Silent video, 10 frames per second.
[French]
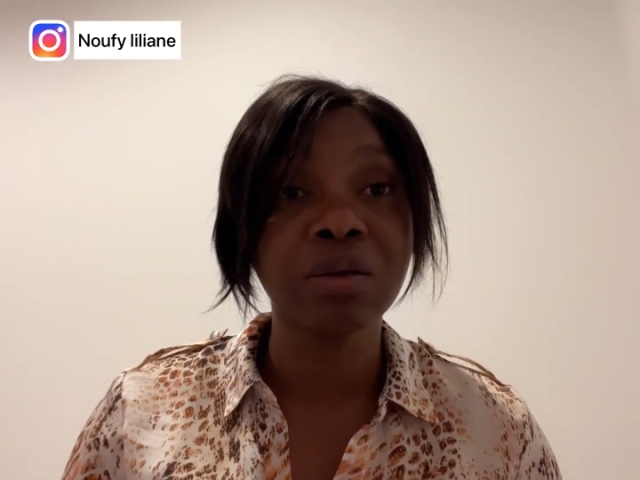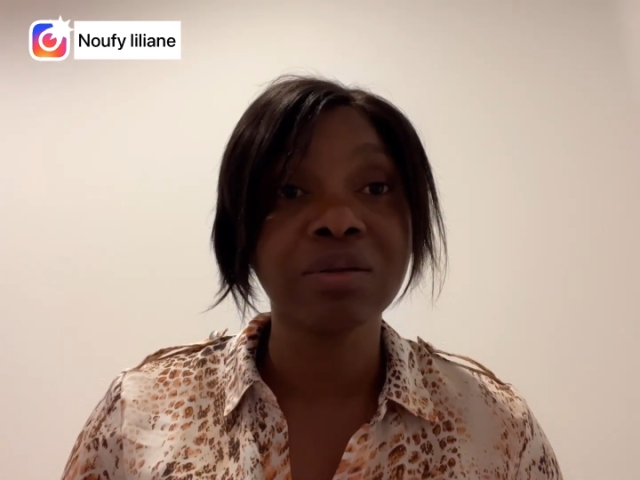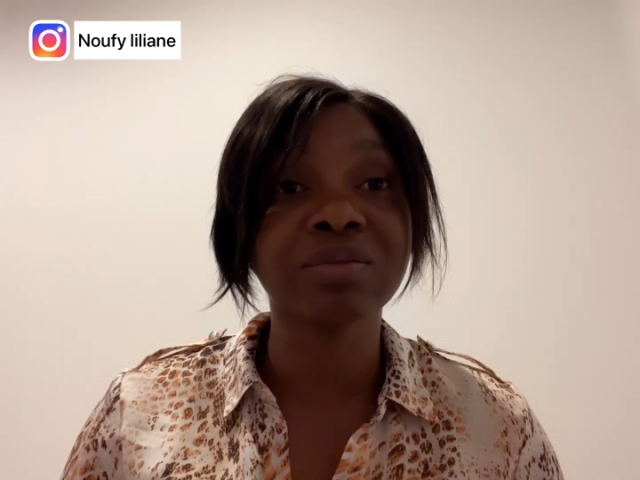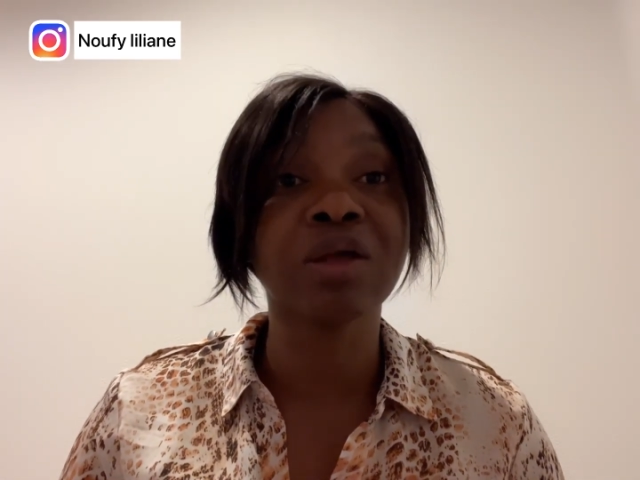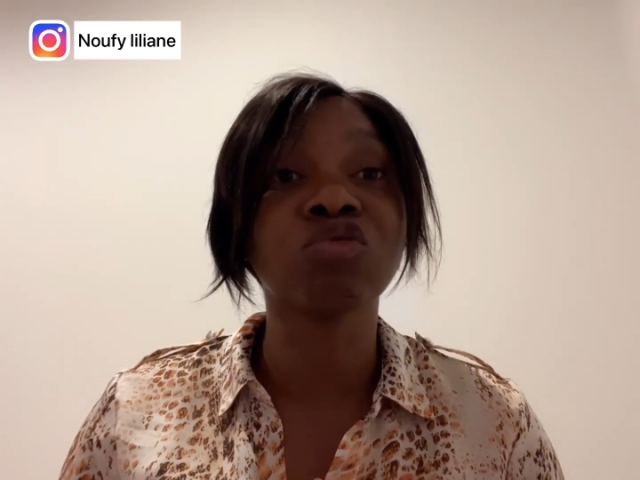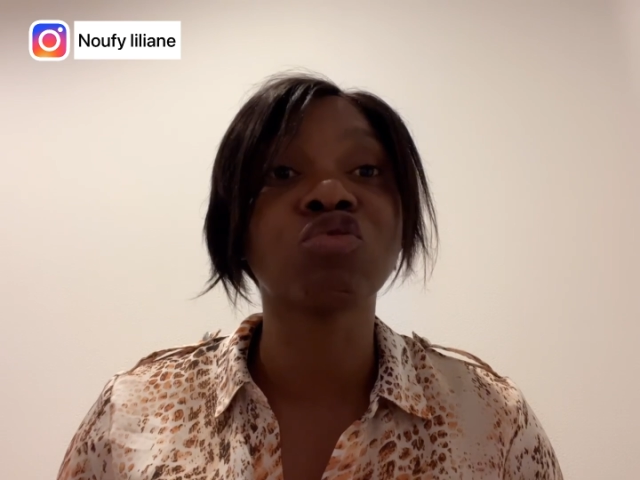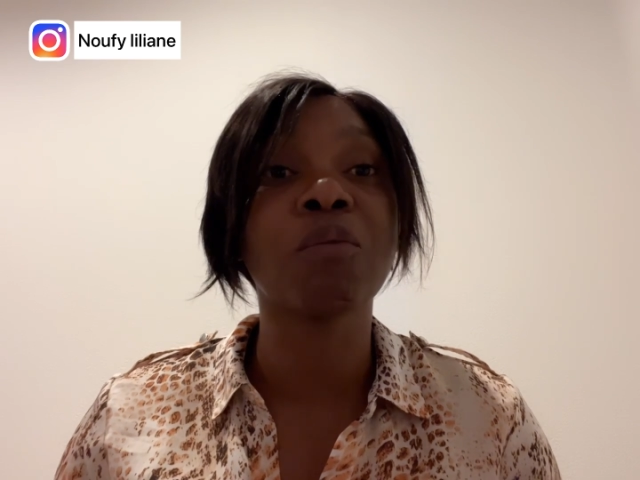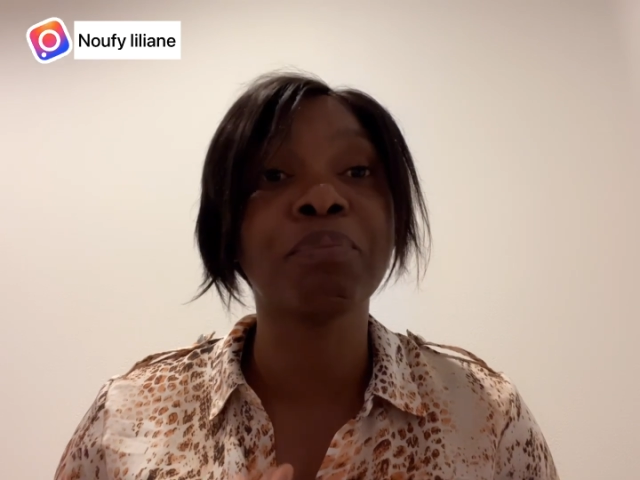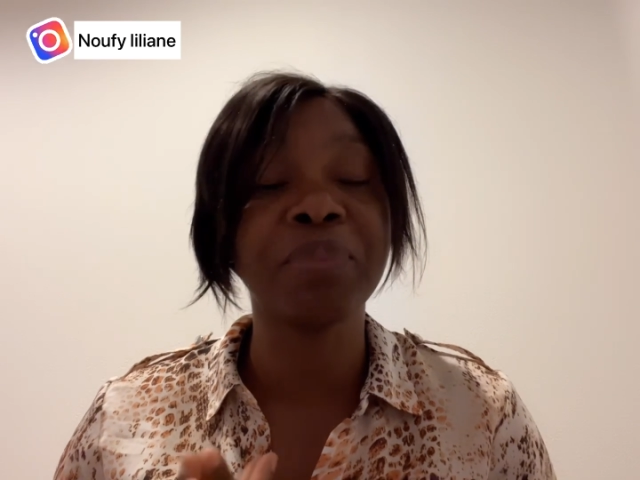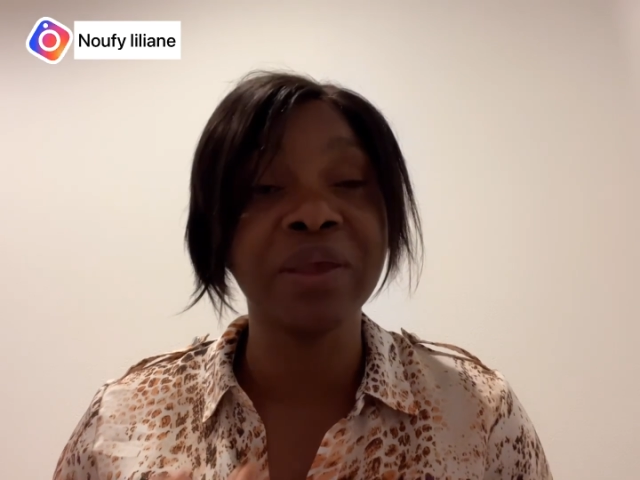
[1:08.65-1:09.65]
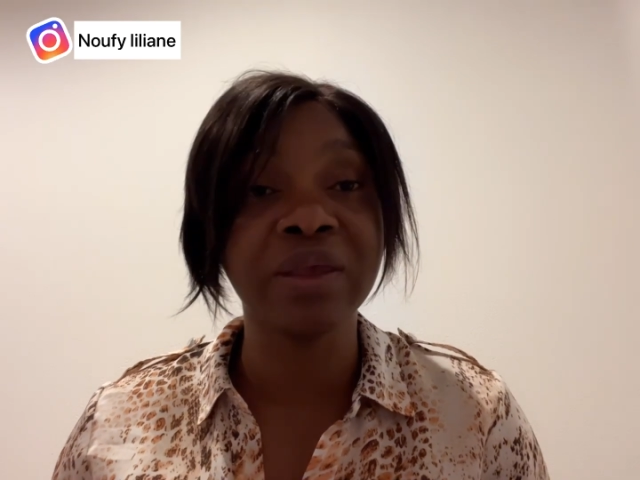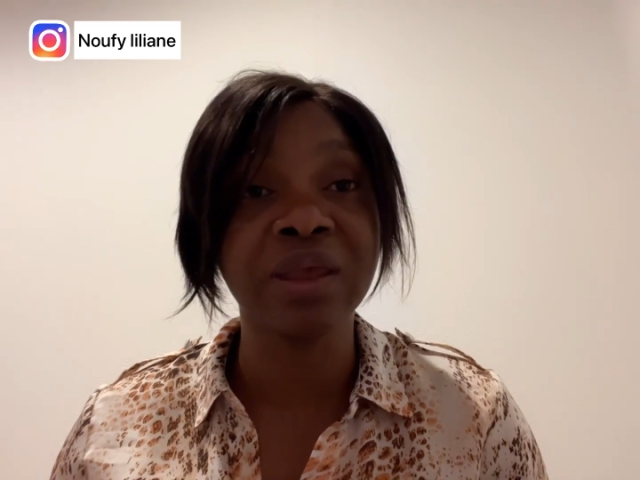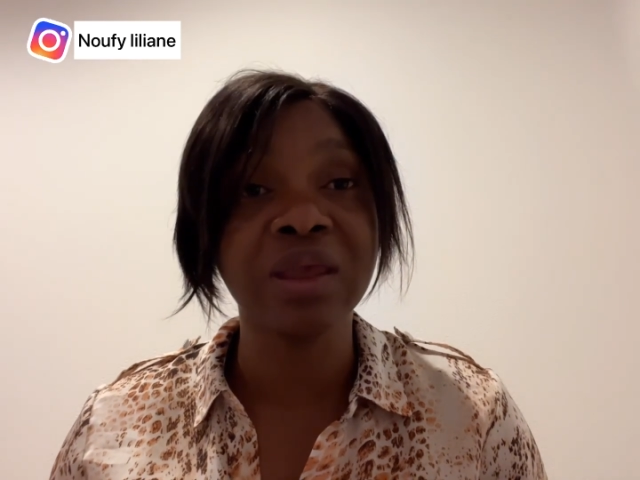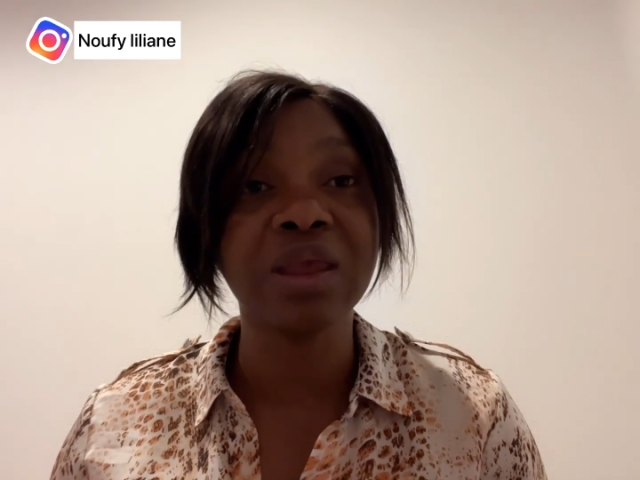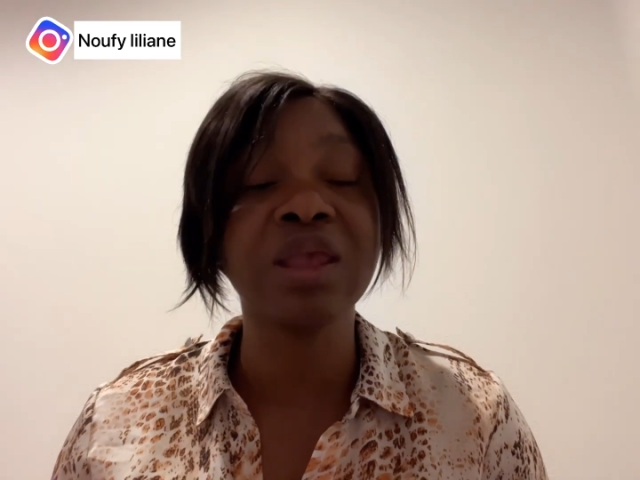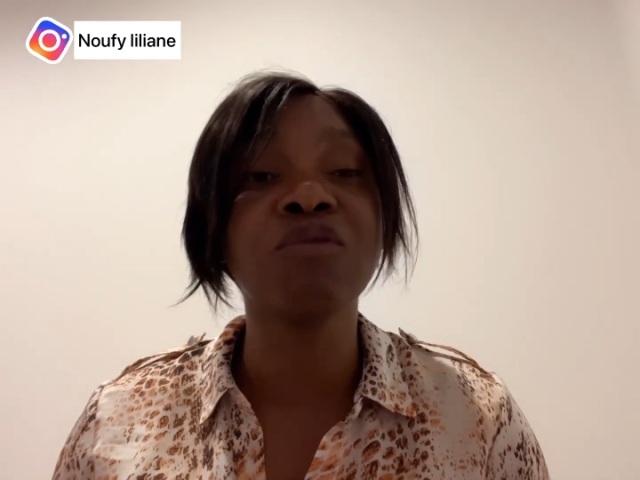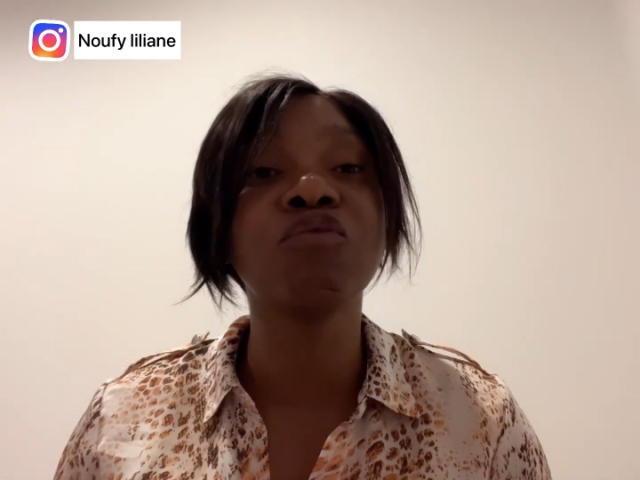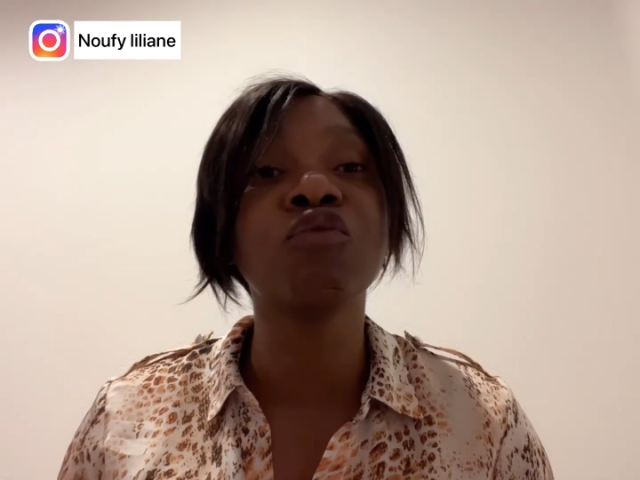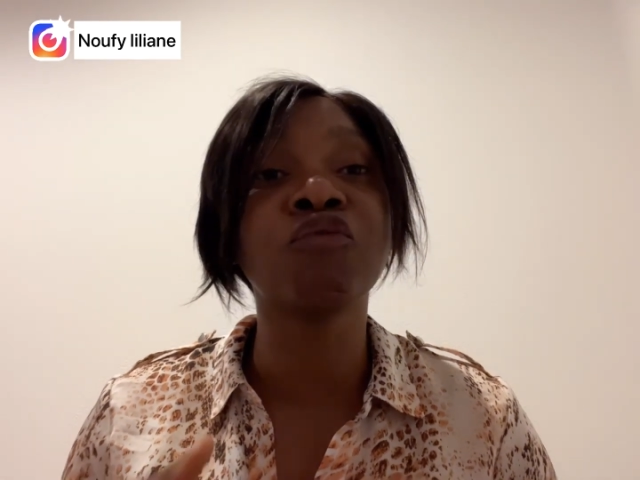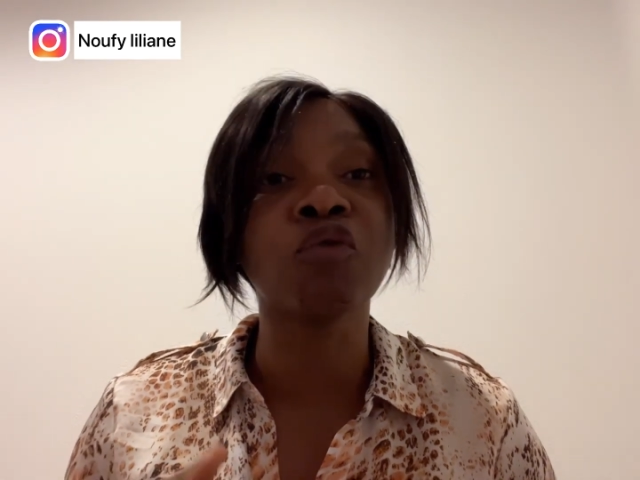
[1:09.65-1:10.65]
dans un pays, il
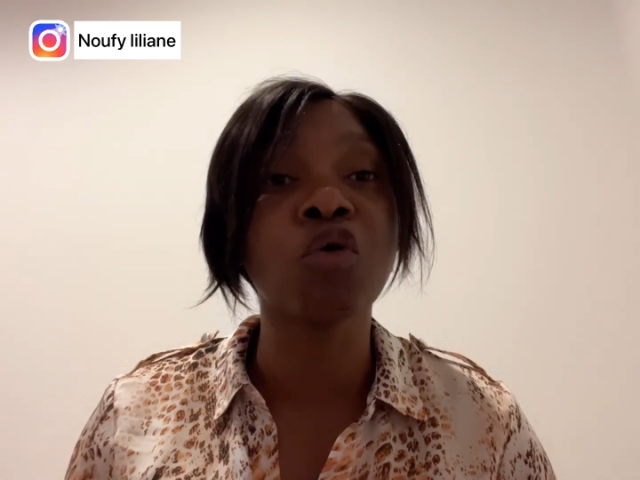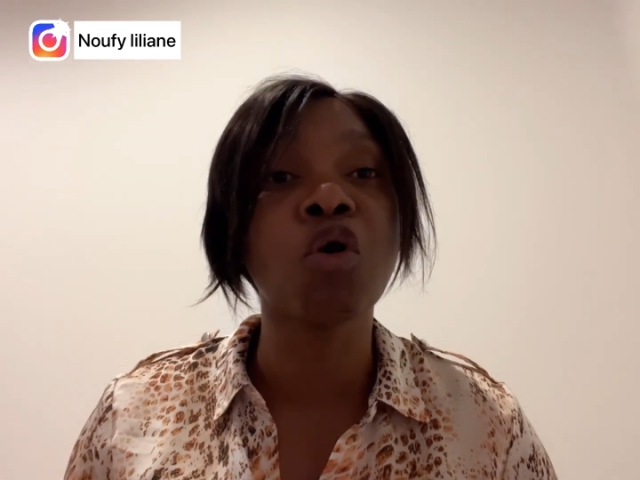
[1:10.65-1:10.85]
vous faut